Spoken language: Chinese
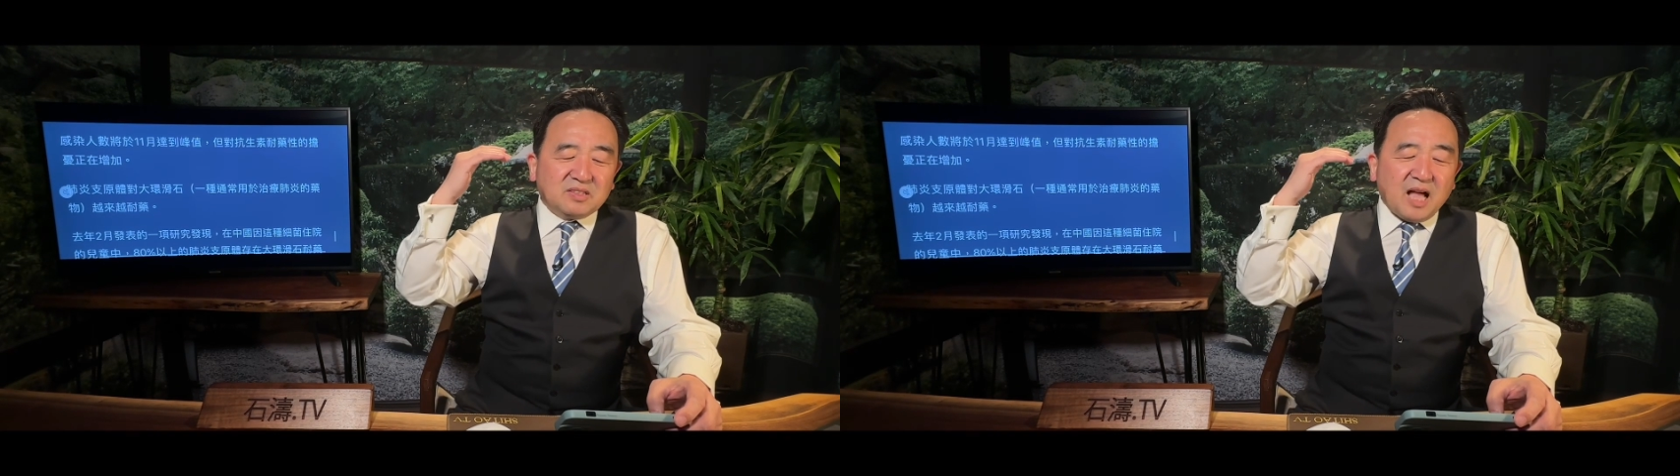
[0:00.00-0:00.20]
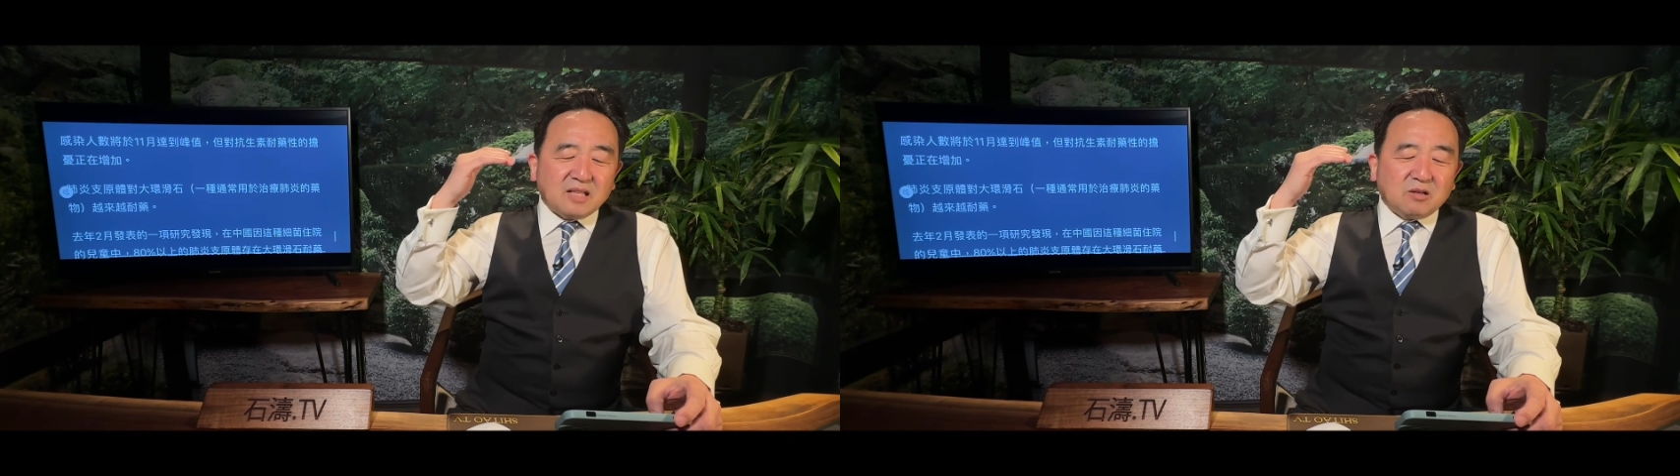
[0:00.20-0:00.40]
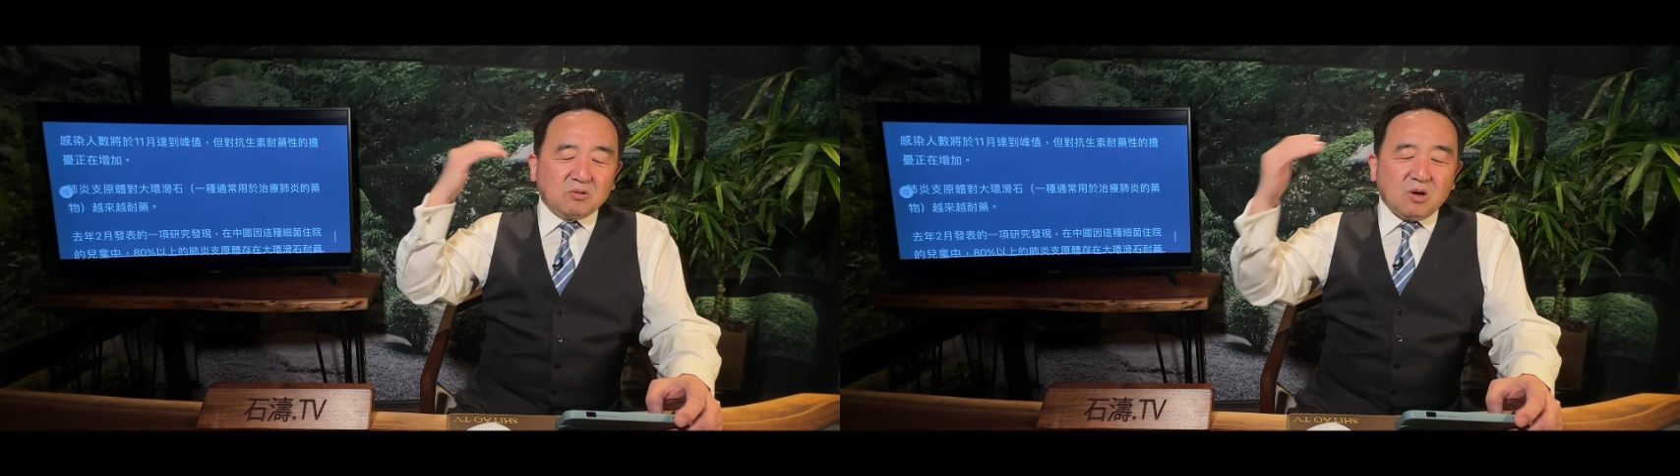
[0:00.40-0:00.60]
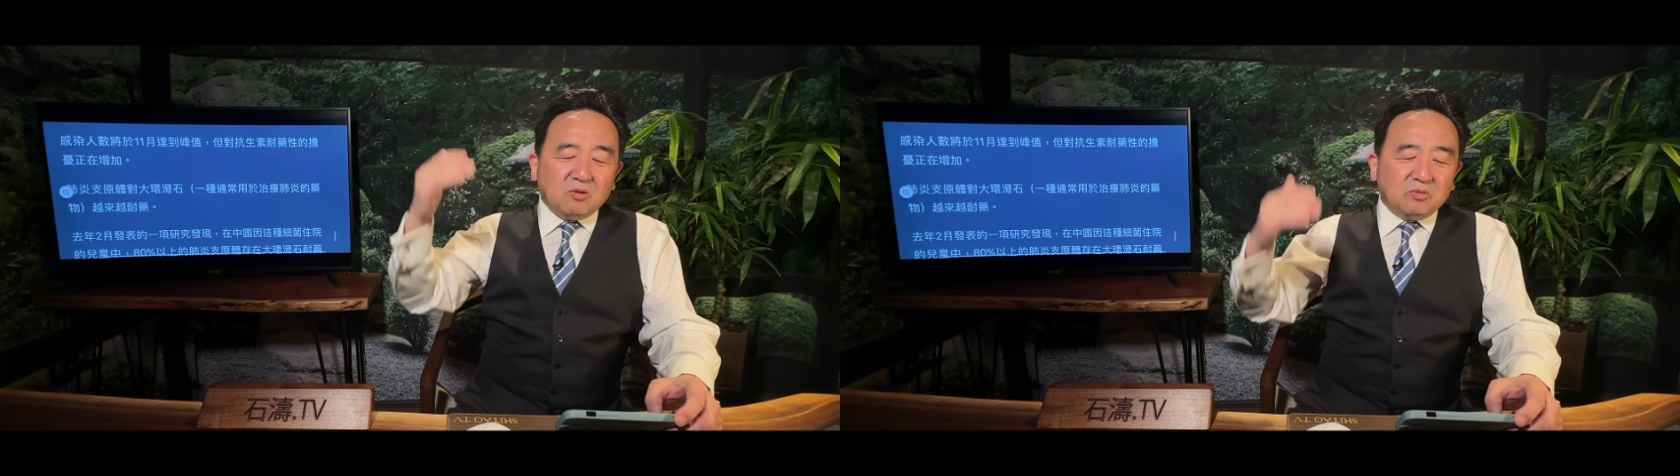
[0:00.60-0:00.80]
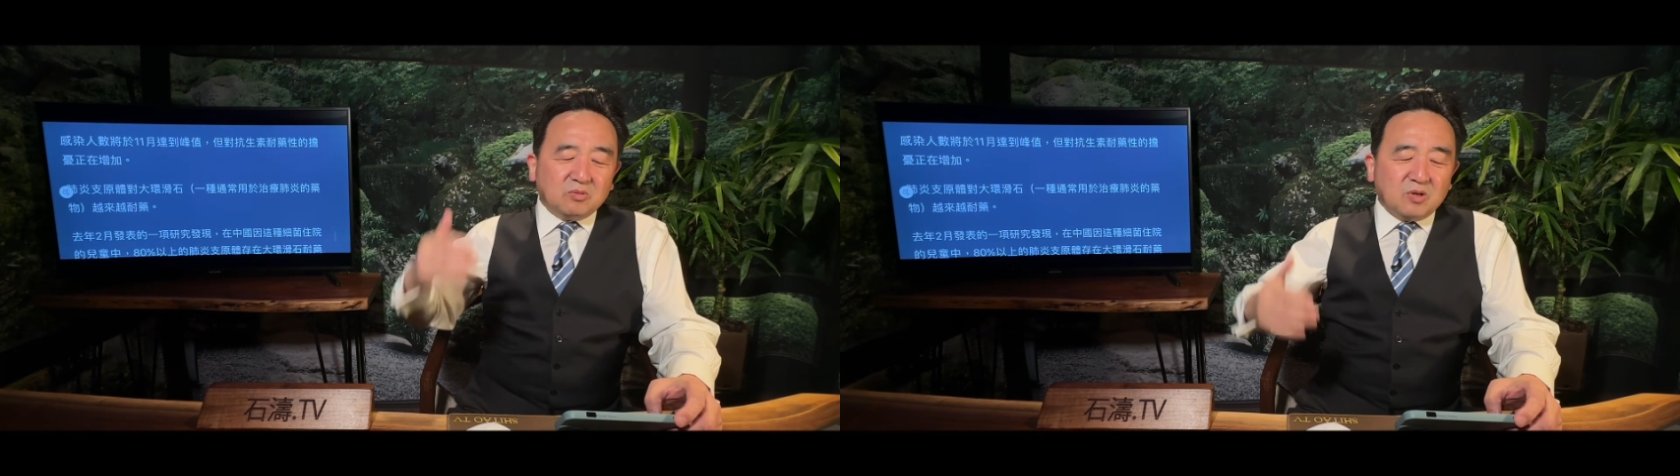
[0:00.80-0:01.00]
达到
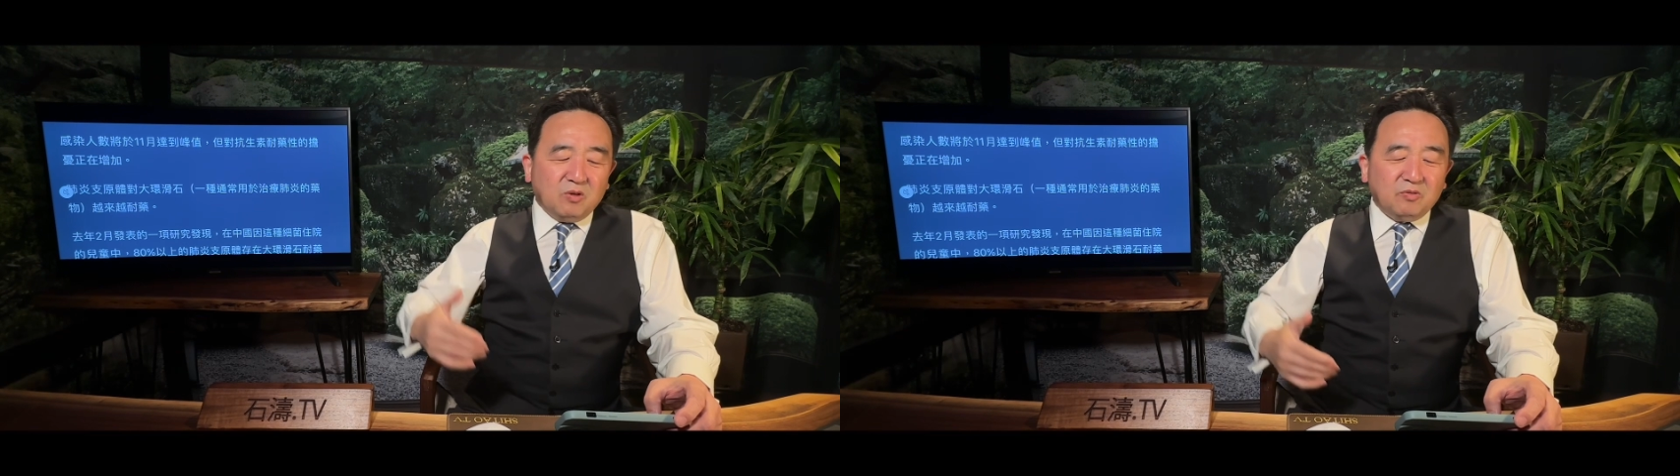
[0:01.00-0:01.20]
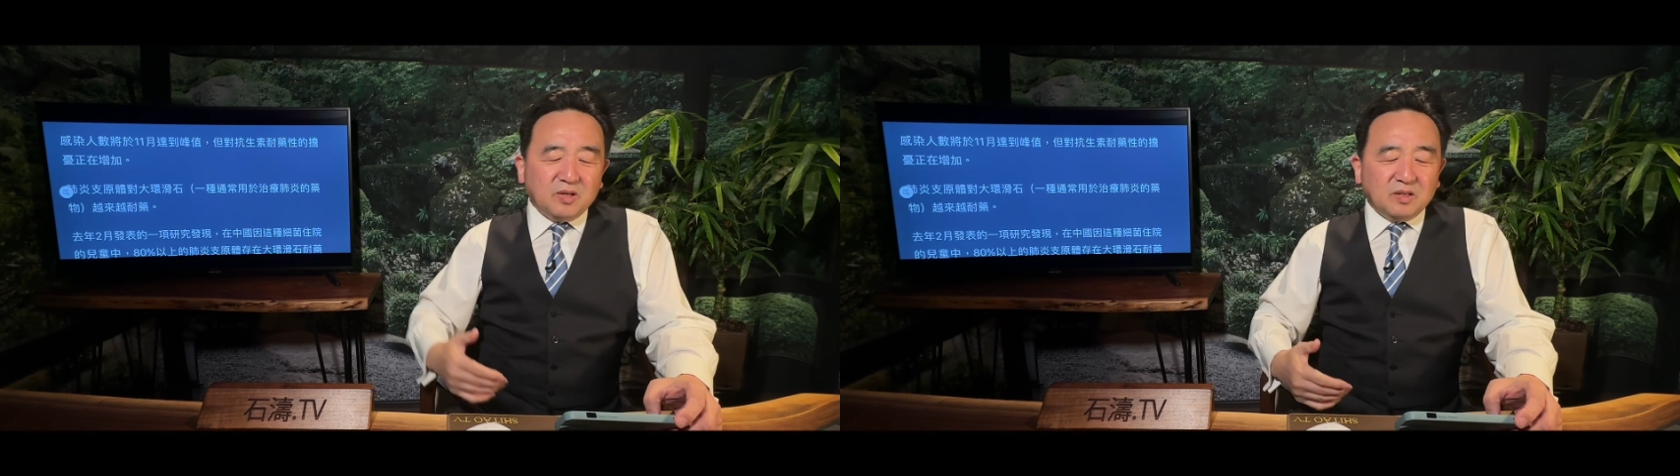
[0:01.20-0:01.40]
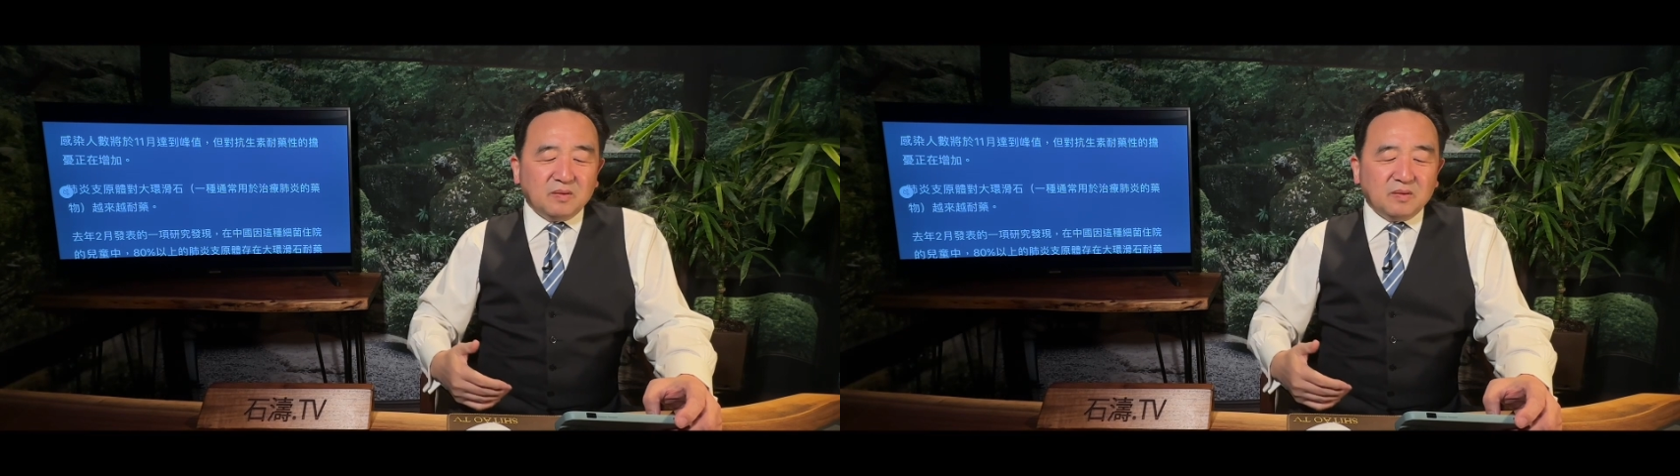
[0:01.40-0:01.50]
高高峰，